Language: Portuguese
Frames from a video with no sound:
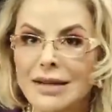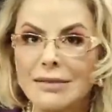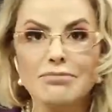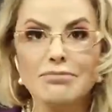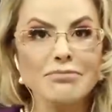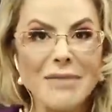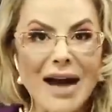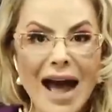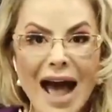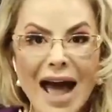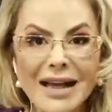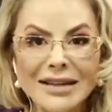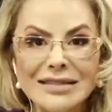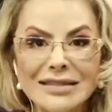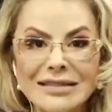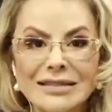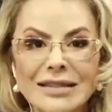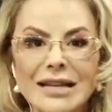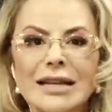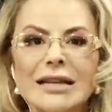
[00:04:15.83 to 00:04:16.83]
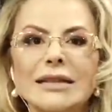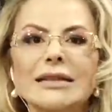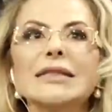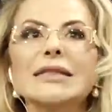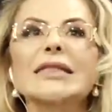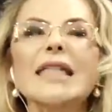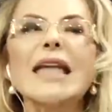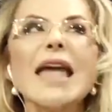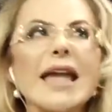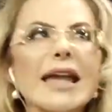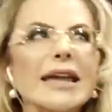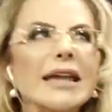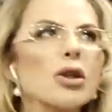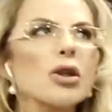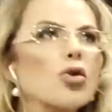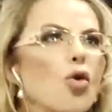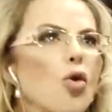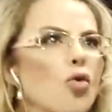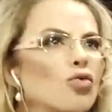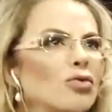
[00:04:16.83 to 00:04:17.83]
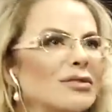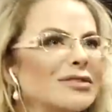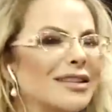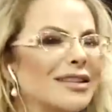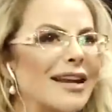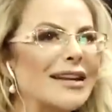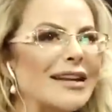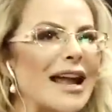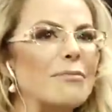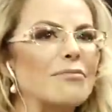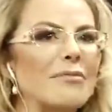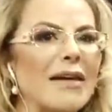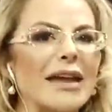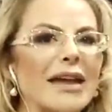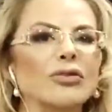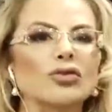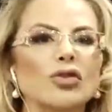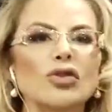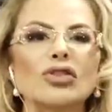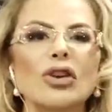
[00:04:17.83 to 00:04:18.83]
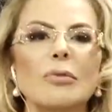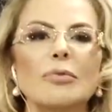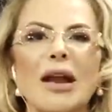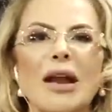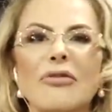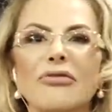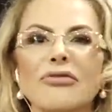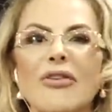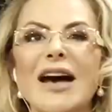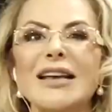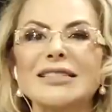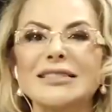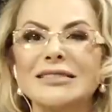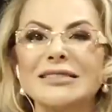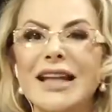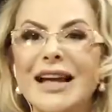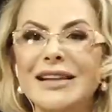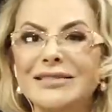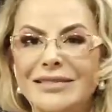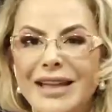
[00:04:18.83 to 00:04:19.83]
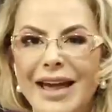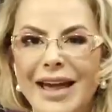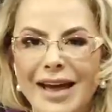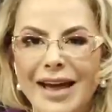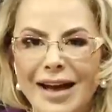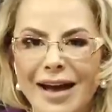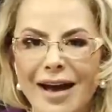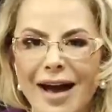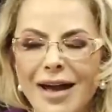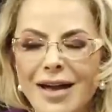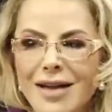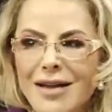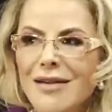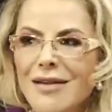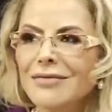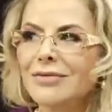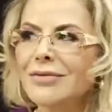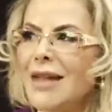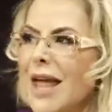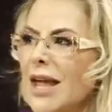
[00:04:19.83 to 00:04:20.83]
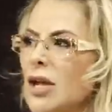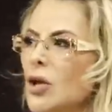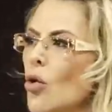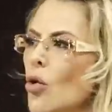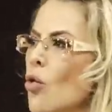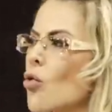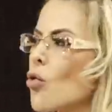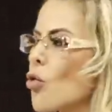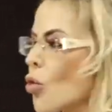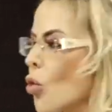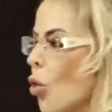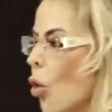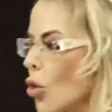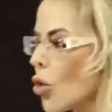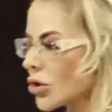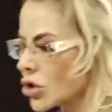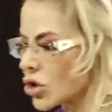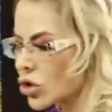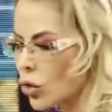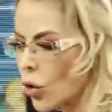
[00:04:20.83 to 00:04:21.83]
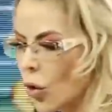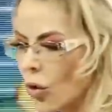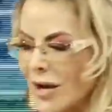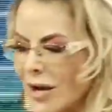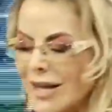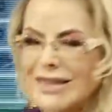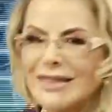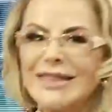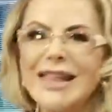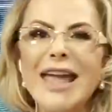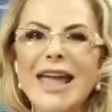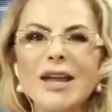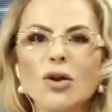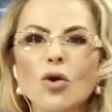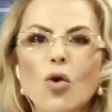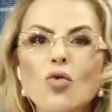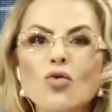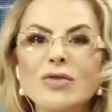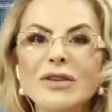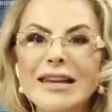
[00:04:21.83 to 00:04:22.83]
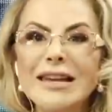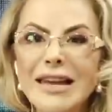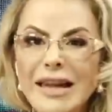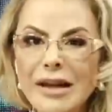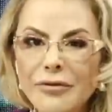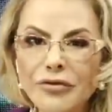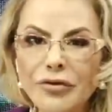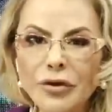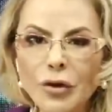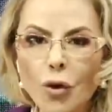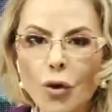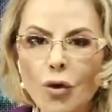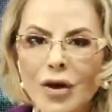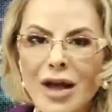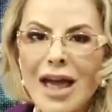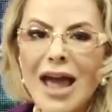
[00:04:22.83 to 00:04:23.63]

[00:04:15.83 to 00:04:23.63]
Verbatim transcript: Mas nenhum treinamento sobre a face da terra, nenhum curso, nenhum livro